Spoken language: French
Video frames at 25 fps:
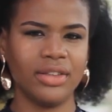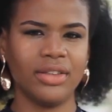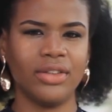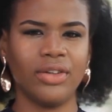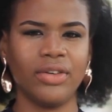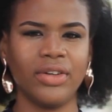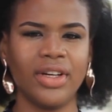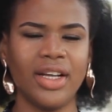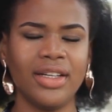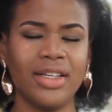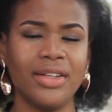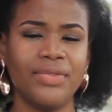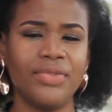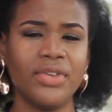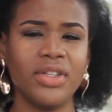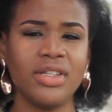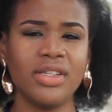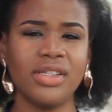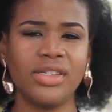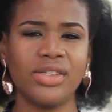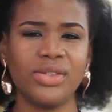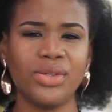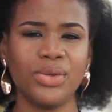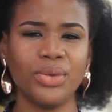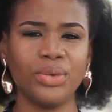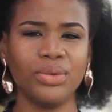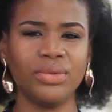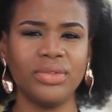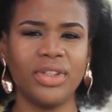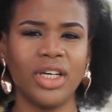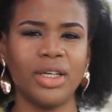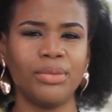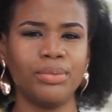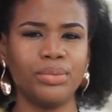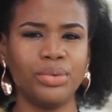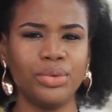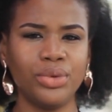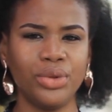Donc la définition
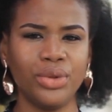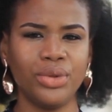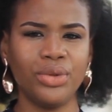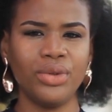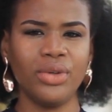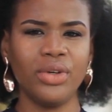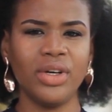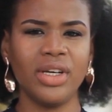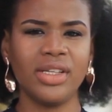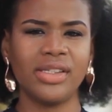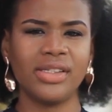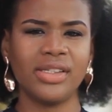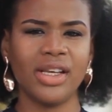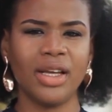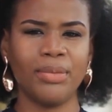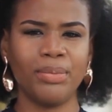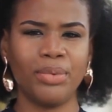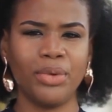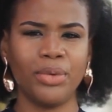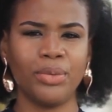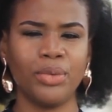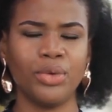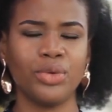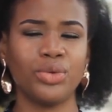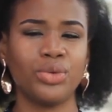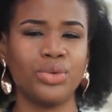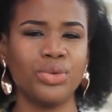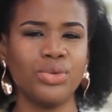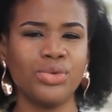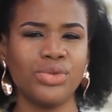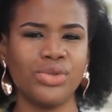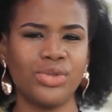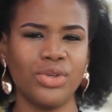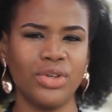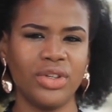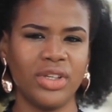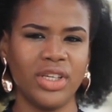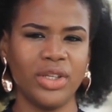d'un boulot est simplement tout
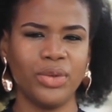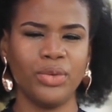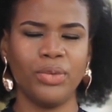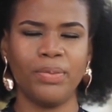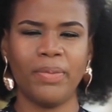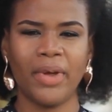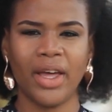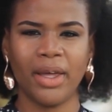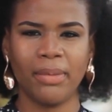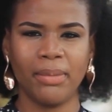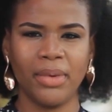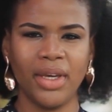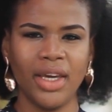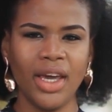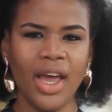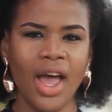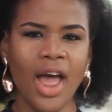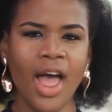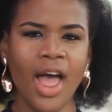ce qui nous permet